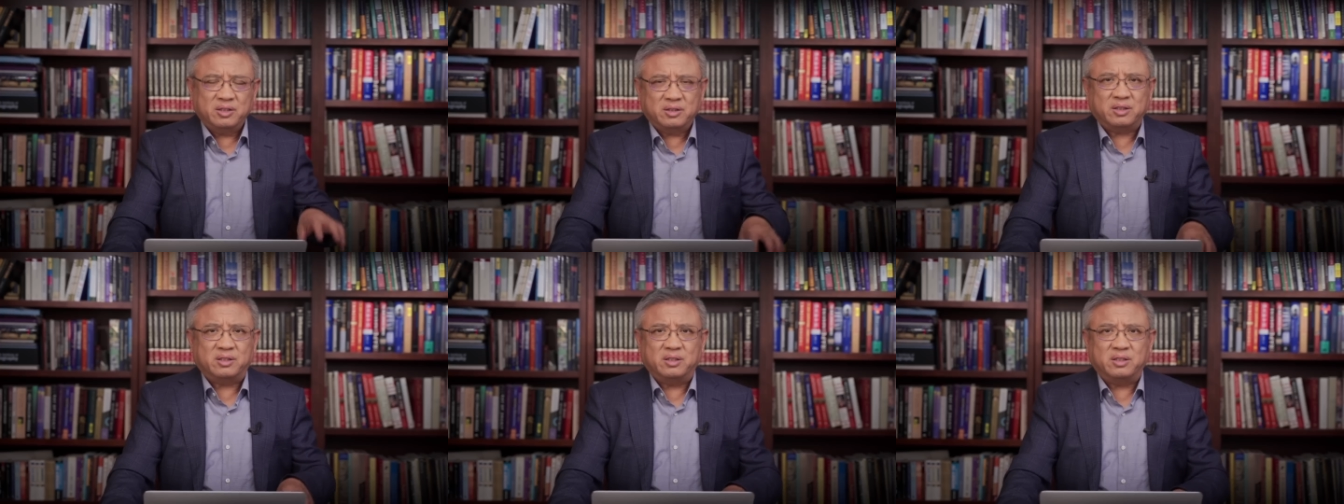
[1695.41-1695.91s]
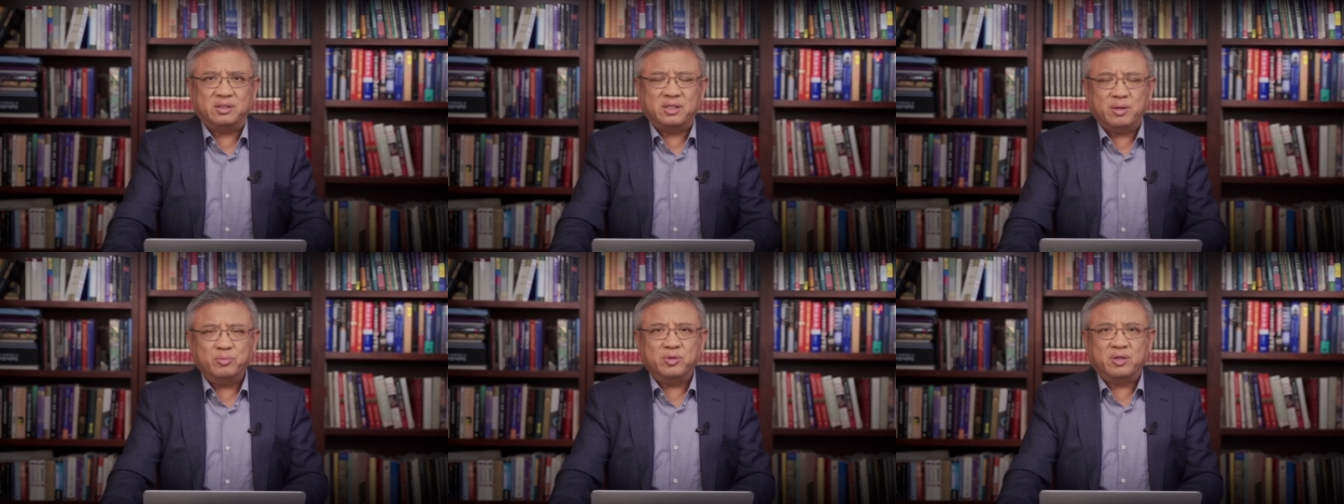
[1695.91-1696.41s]
这几次
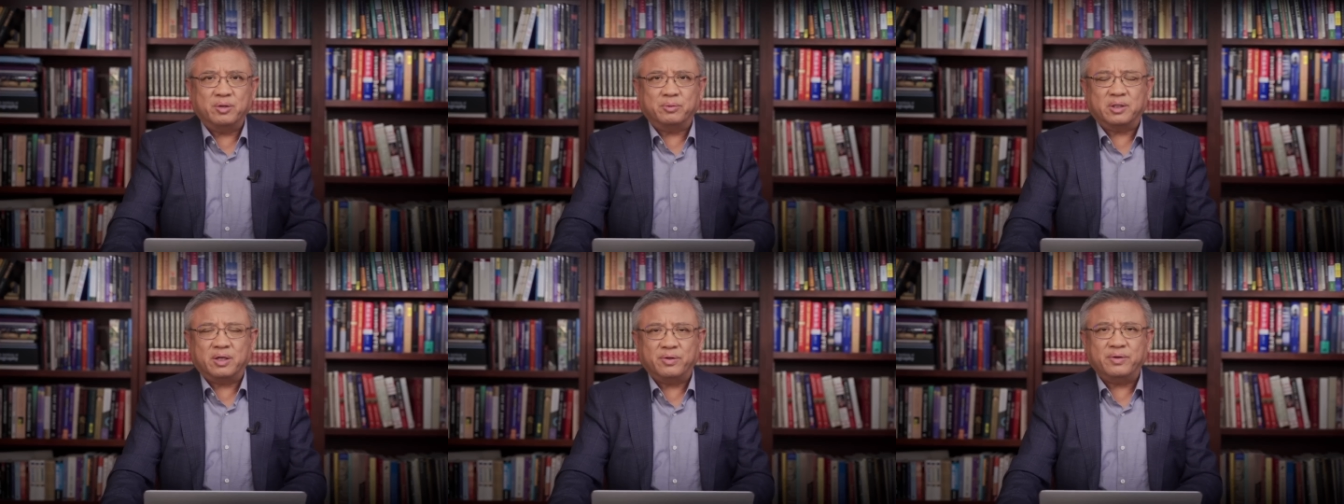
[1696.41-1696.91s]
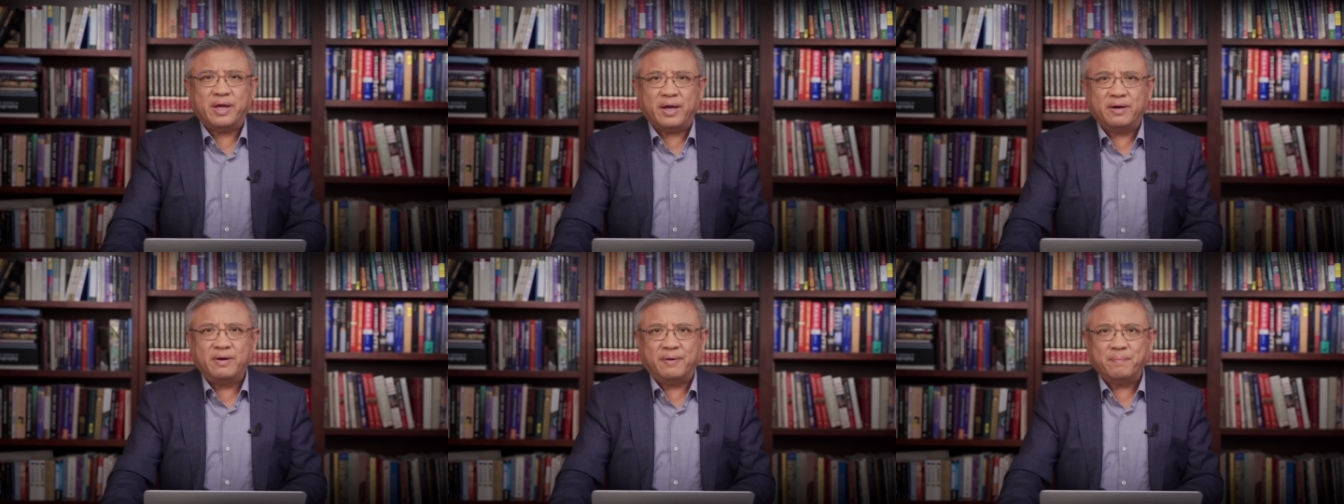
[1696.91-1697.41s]
节目给我的留
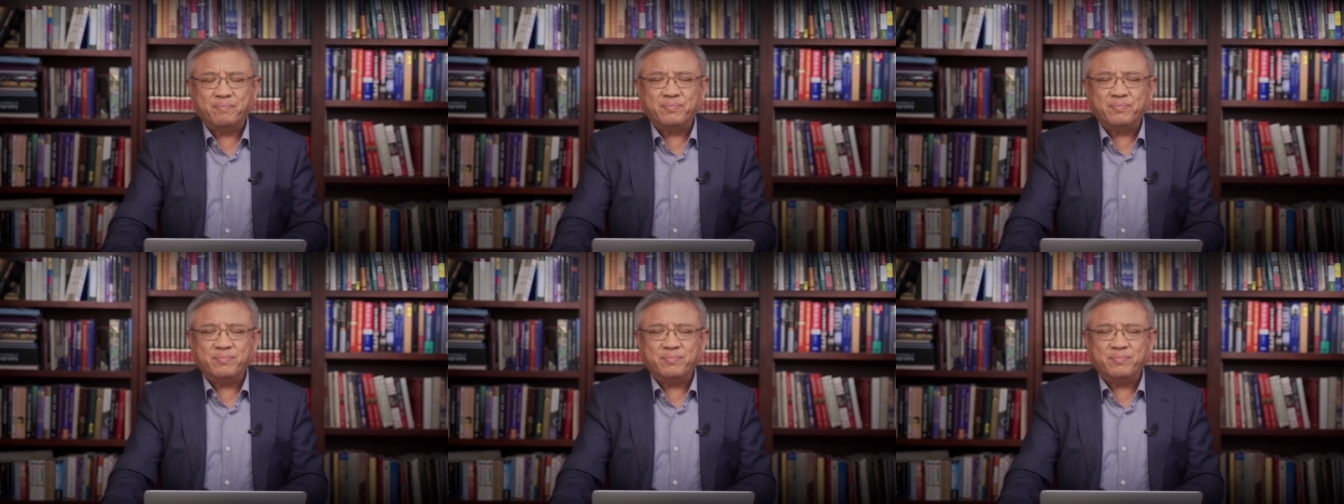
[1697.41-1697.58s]
言哈。